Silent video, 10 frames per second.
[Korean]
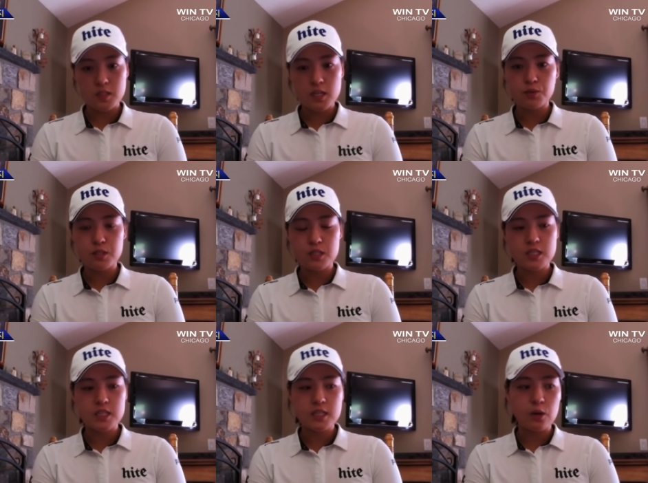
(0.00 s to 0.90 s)
제
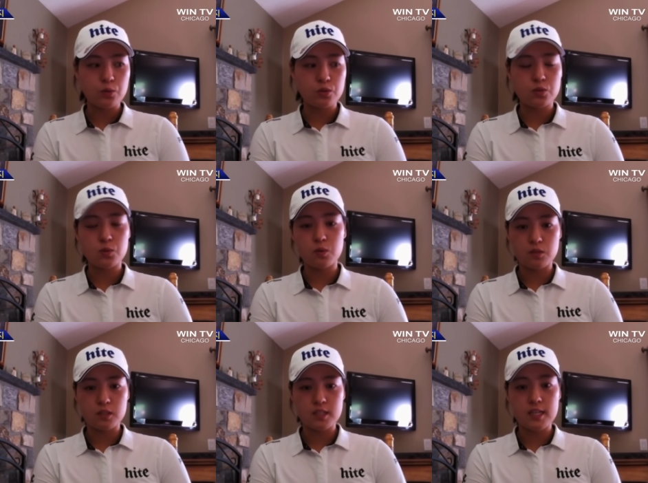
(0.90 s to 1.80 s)
위치가 어느 정,
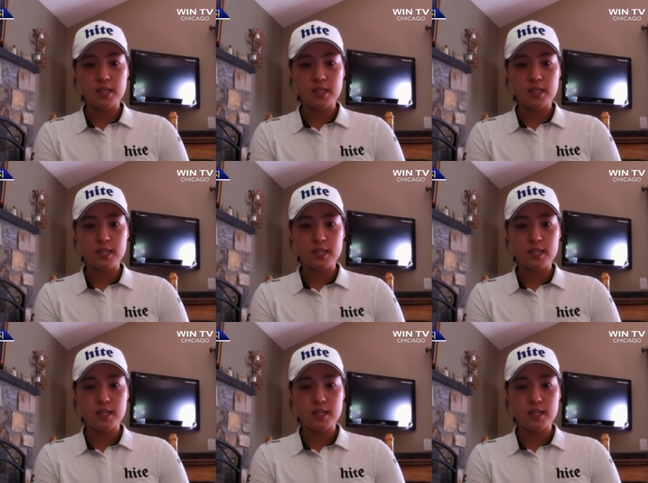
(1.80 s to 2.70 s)
어느새 이
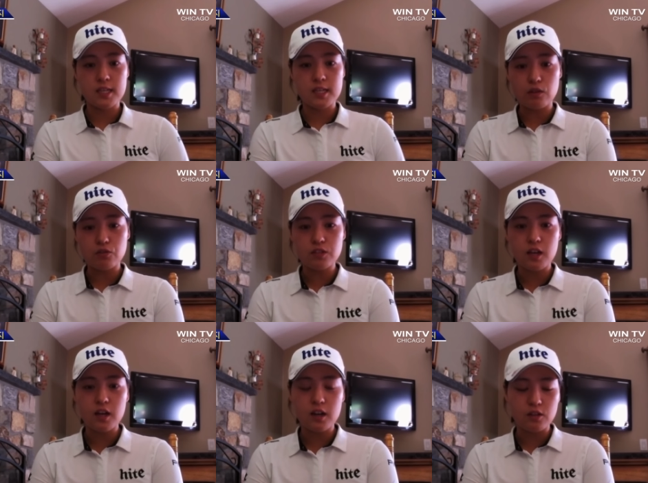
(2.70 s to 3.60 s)
정도까지
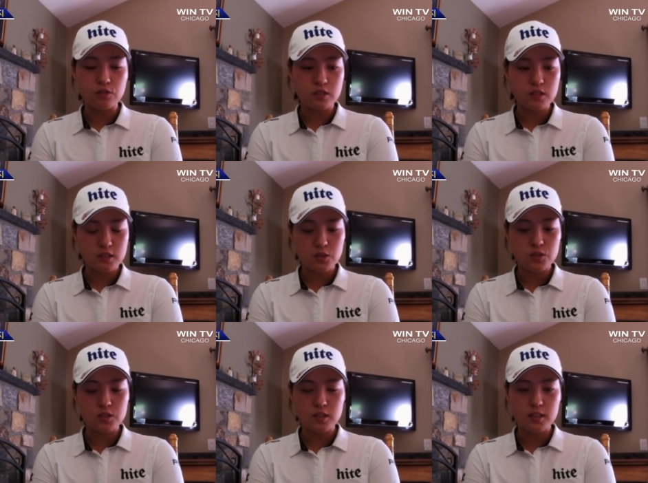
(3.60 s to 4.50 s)
올라왔구나라고
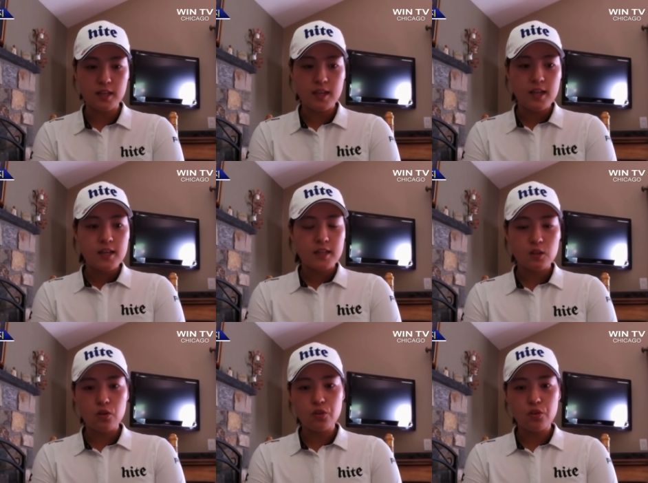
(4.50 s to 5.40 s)
느꼈을 때
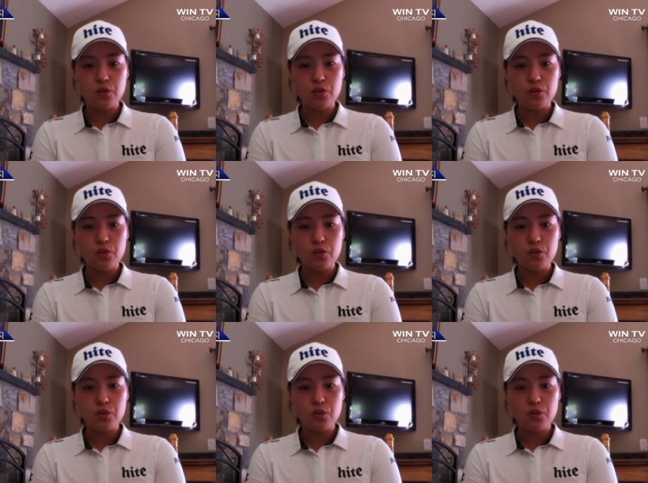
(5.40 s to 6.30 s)
그런 것들이 굉장히
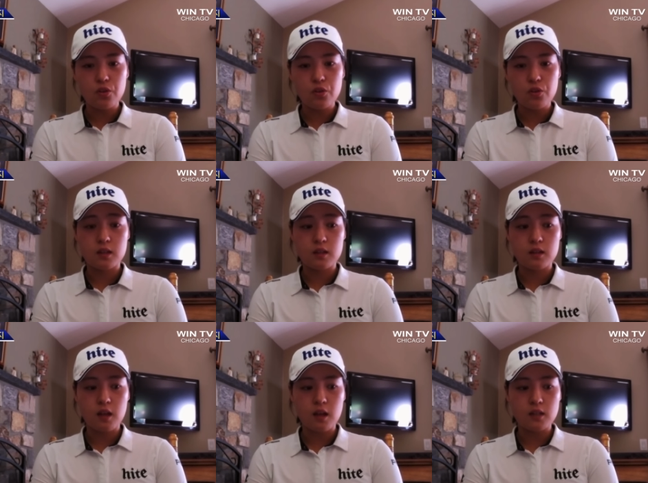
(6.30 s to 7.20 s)
저한테
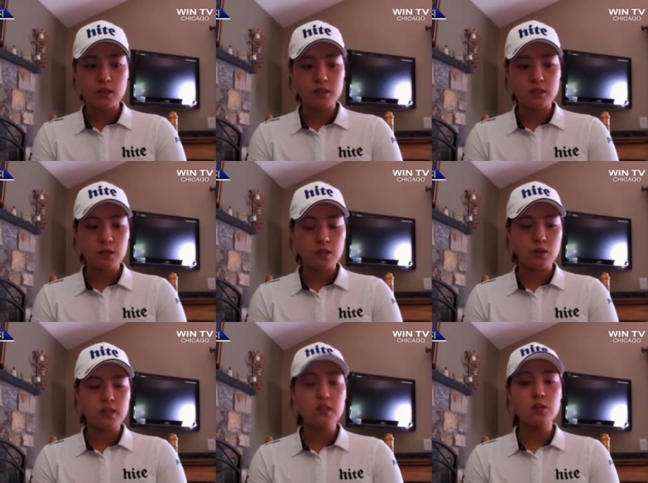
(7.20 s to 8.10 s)
다시금 이렇게
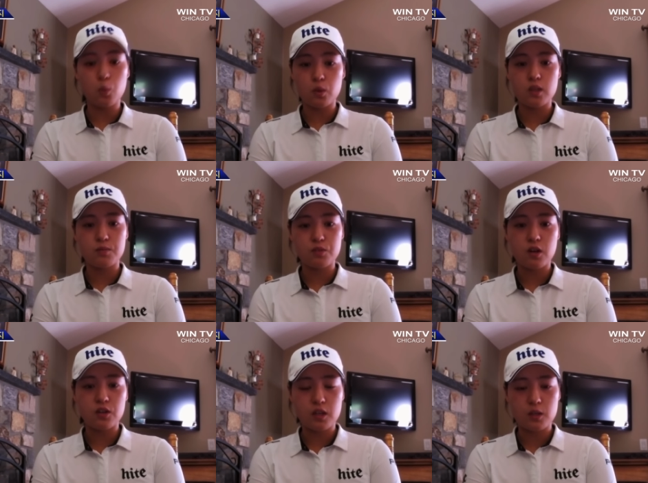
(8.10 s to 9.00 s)
큰
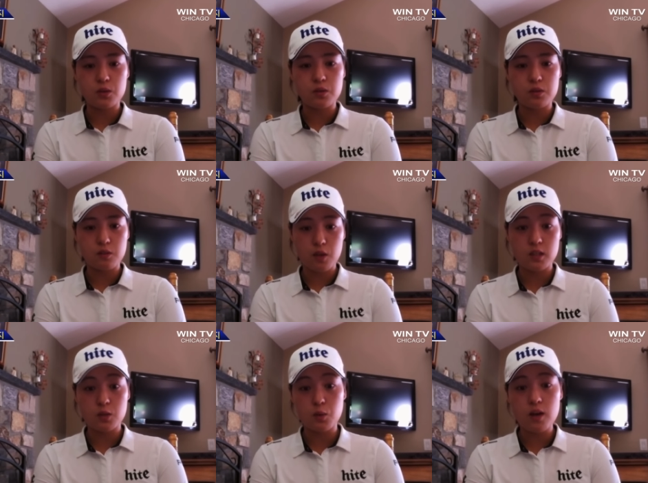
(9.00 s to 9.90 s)
동기부여가 되거,
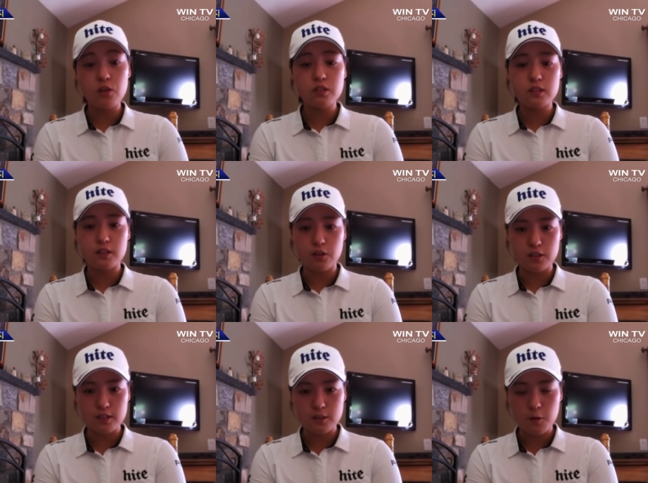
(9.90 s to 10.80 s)
되기도
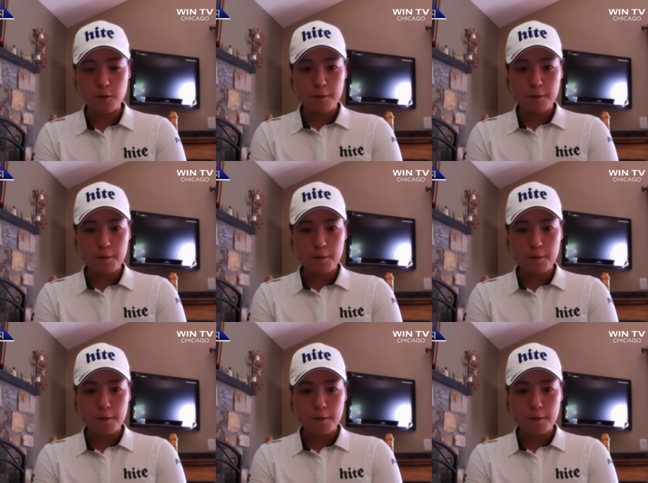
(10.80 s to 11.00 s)
하거든요. 그래서